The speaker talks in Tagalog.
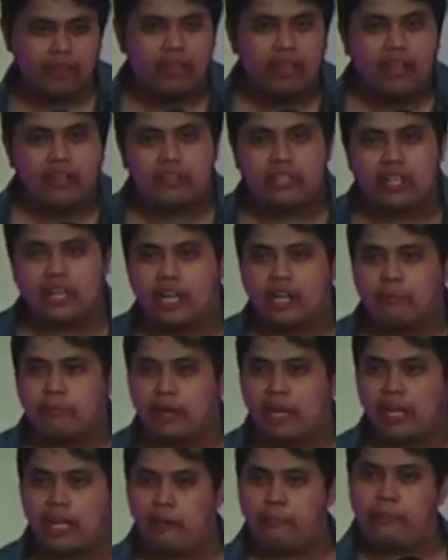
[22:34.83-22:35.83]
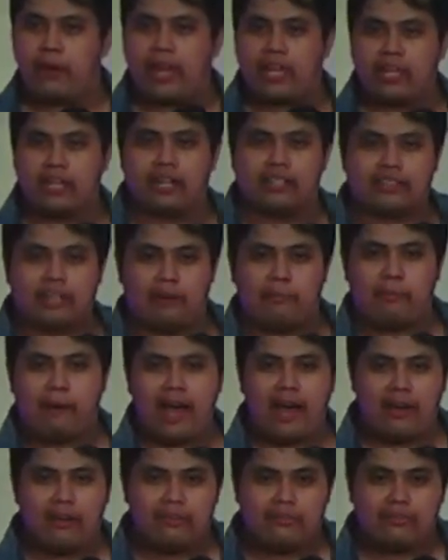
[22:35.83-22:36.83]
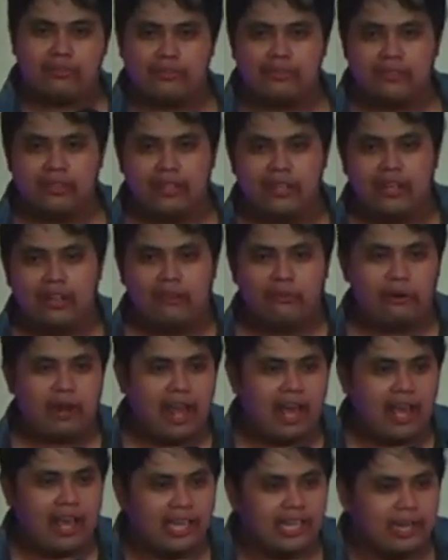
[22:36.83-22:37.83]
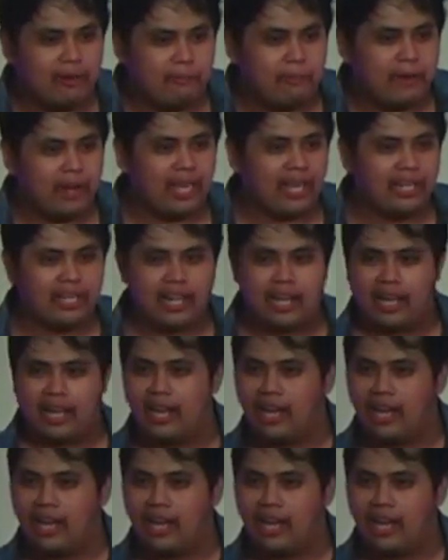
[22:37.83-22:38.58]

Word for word: Hindi ka naman nag-apply ng trabaho, wala kang in-applyan na